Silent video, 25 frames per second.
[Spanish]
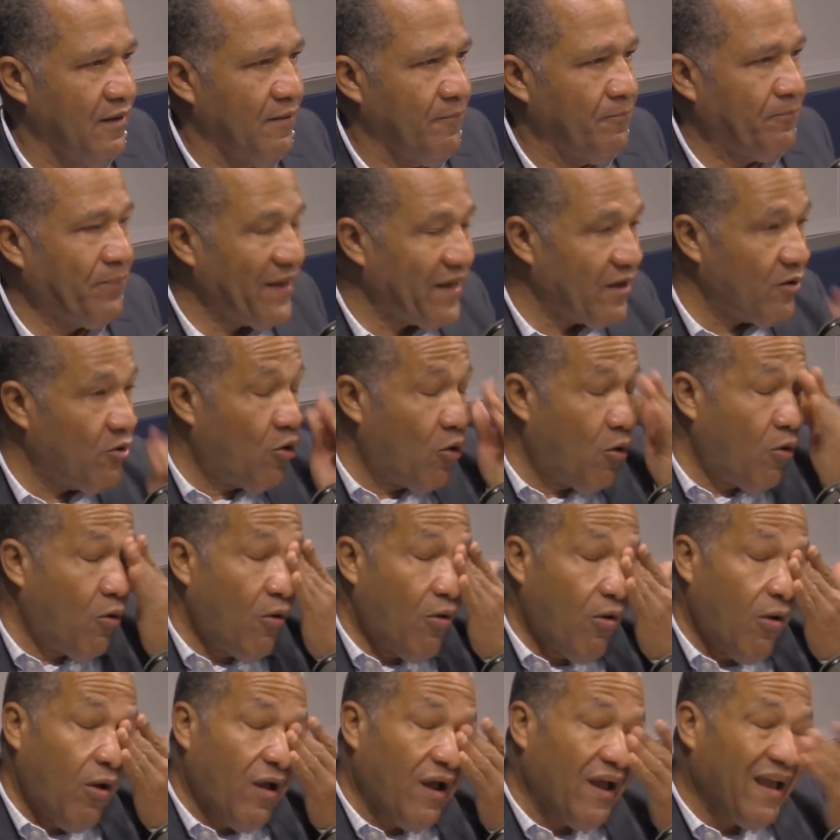
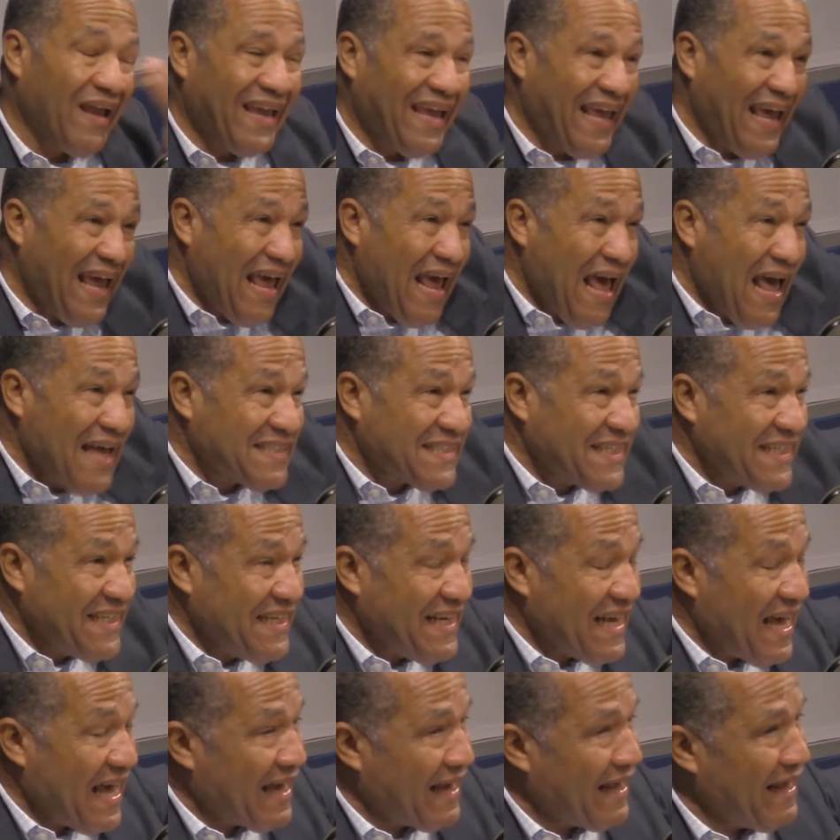Pero, ¿qué
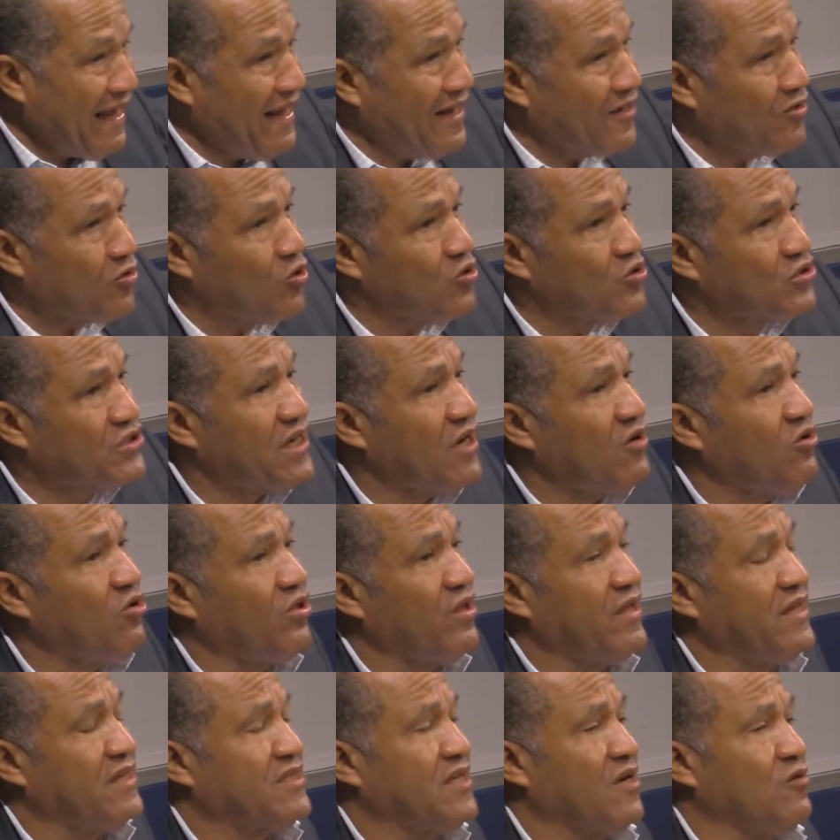hacía el Consejo
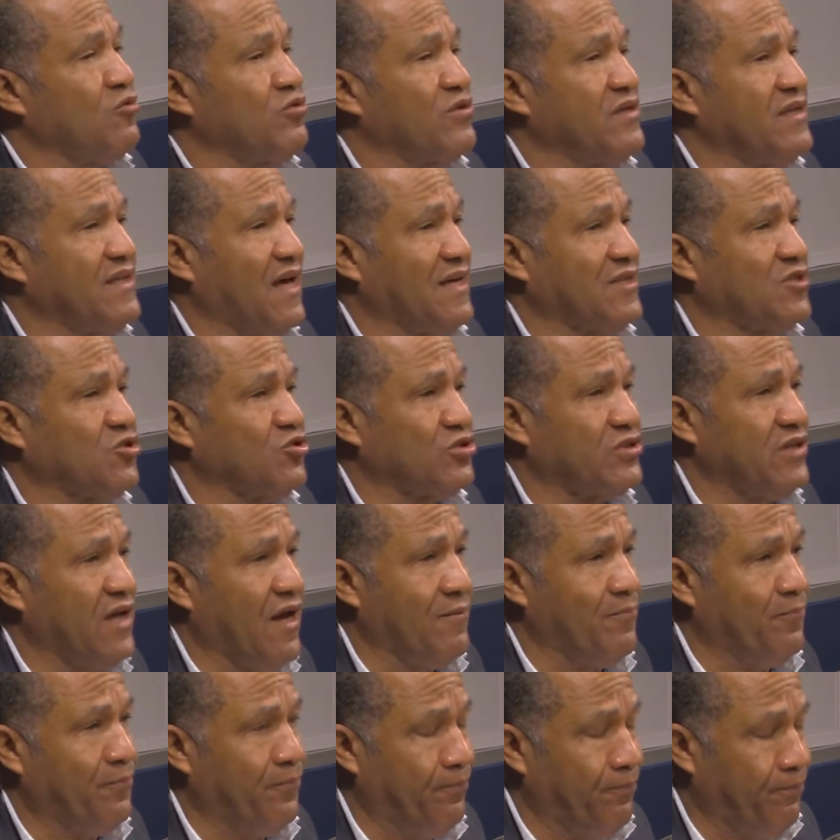de Seguridad
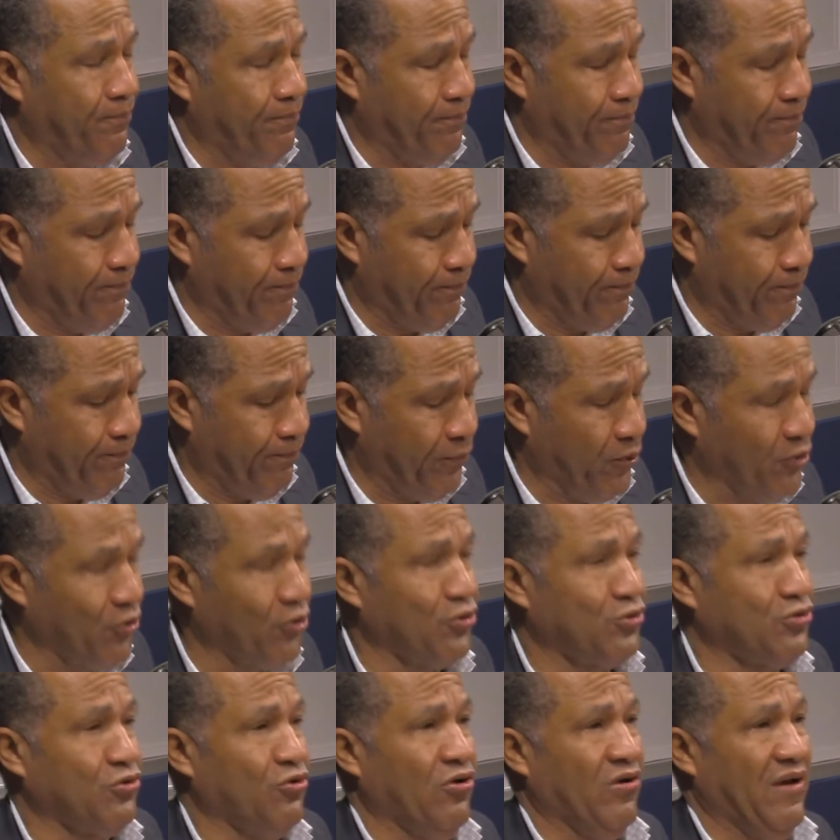Social por
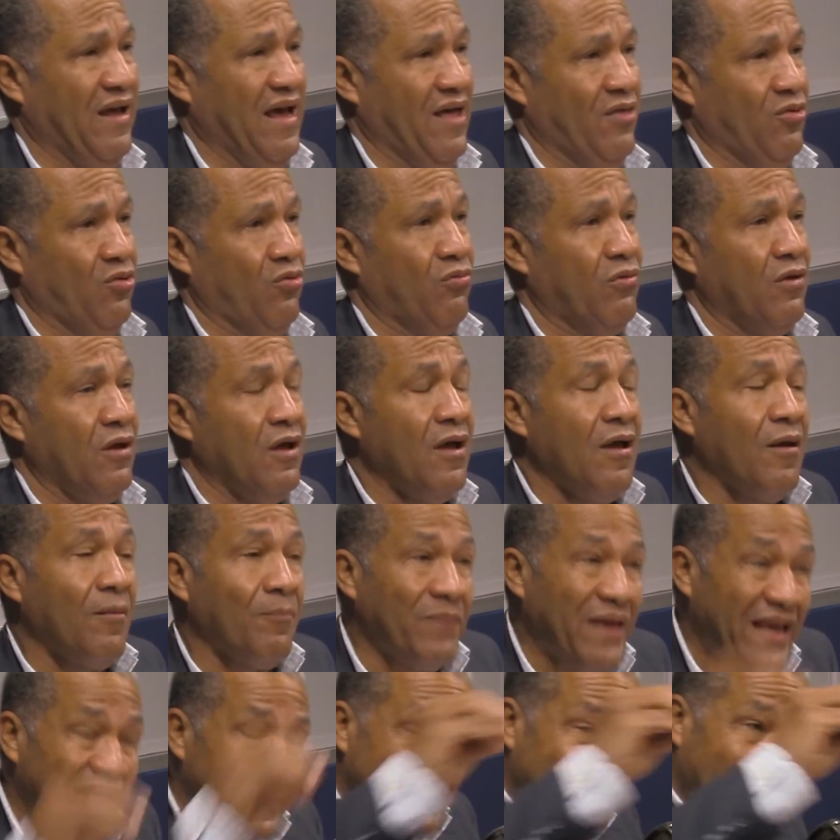otro lado,
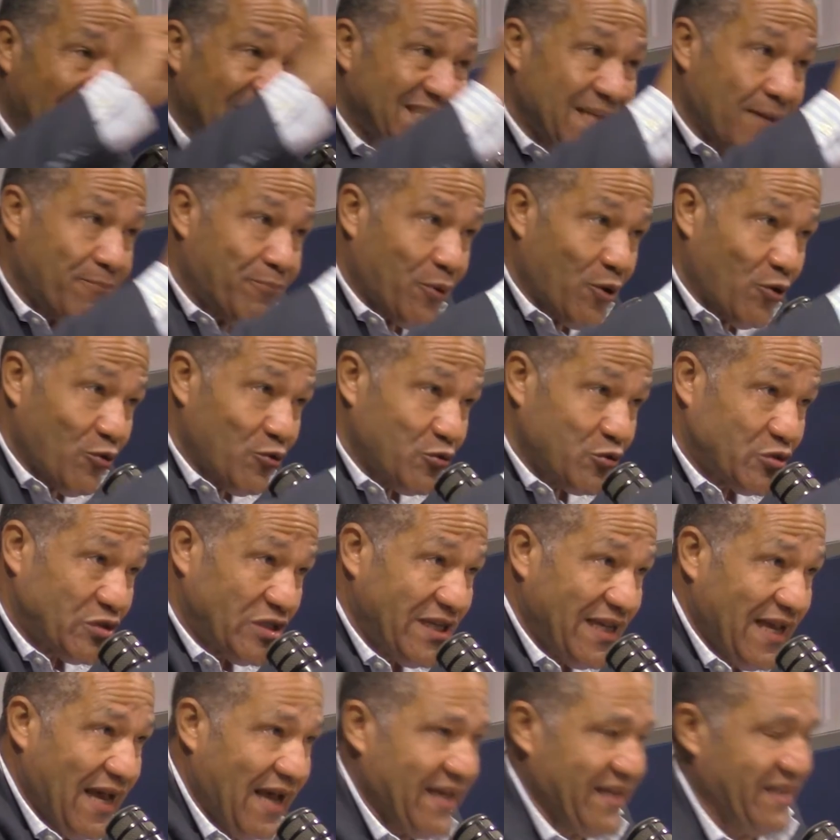mientras se
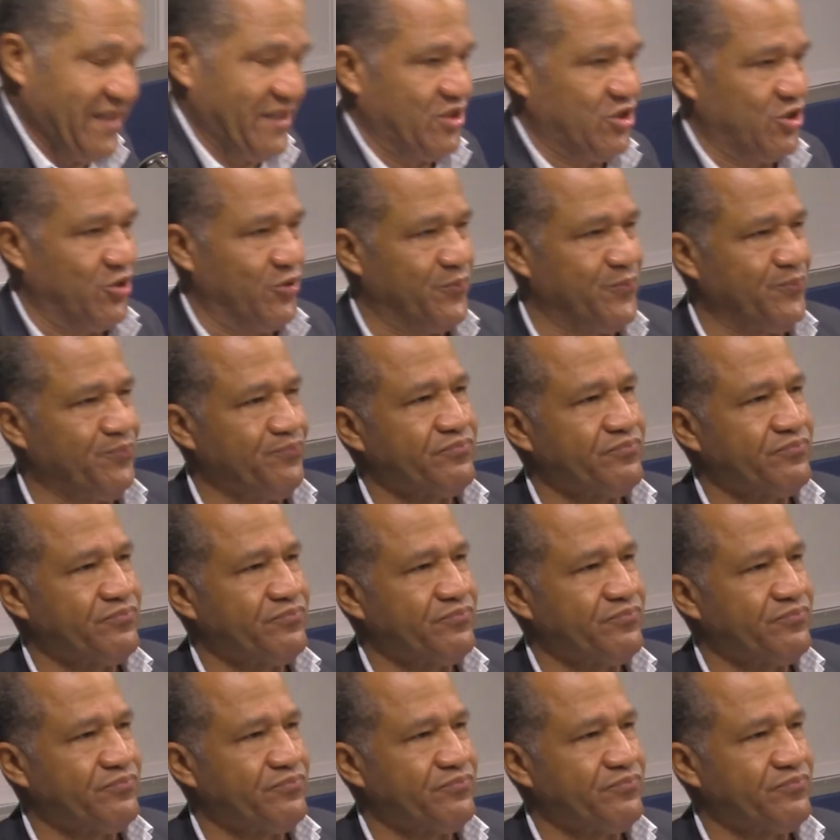producía eso.